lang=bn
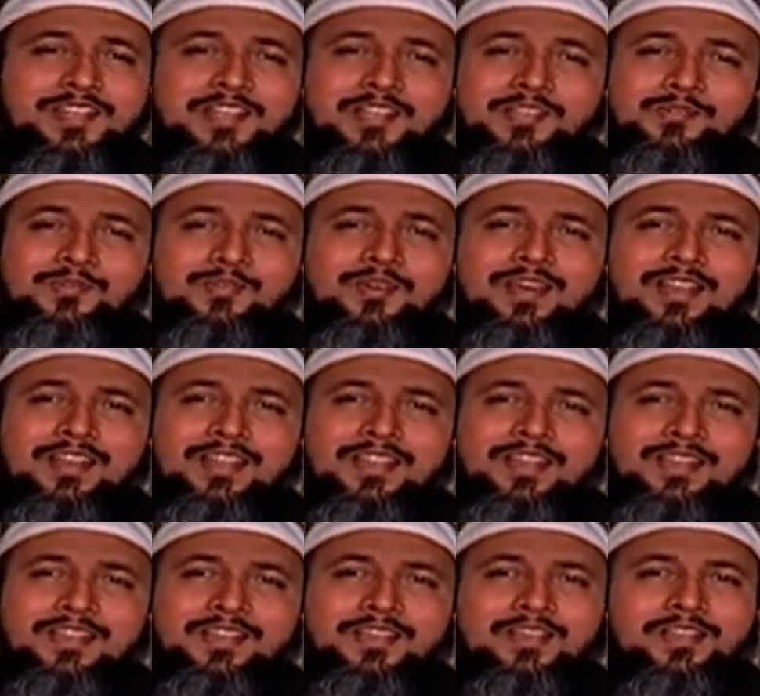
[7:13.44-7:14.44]
ইন্টেলেকচুয়াল
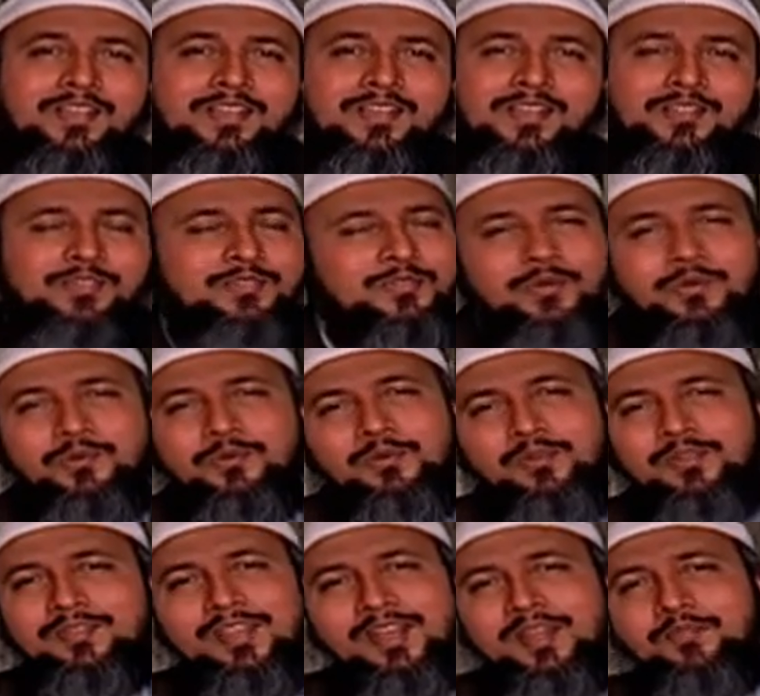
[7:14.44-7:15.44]

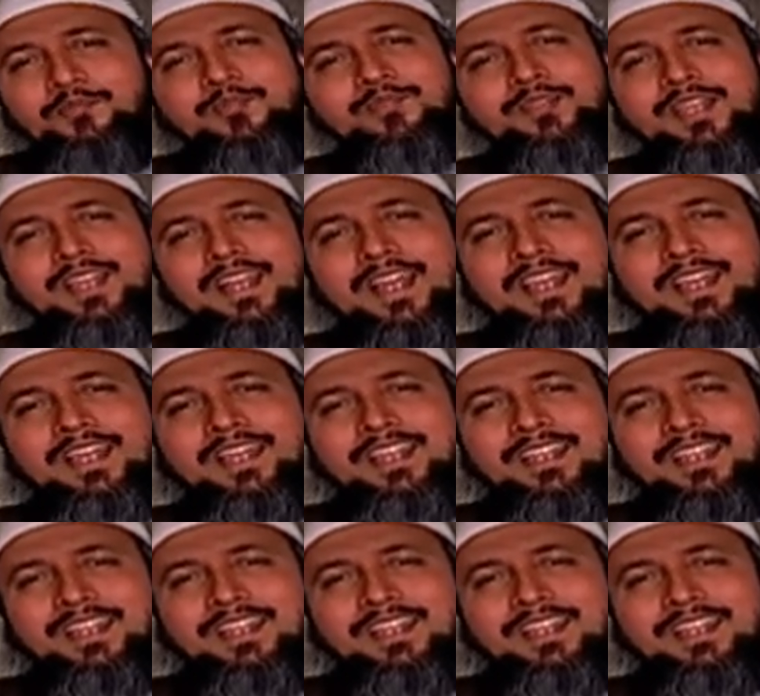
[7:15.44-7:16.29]
যোগগুলো তারা বোঝে না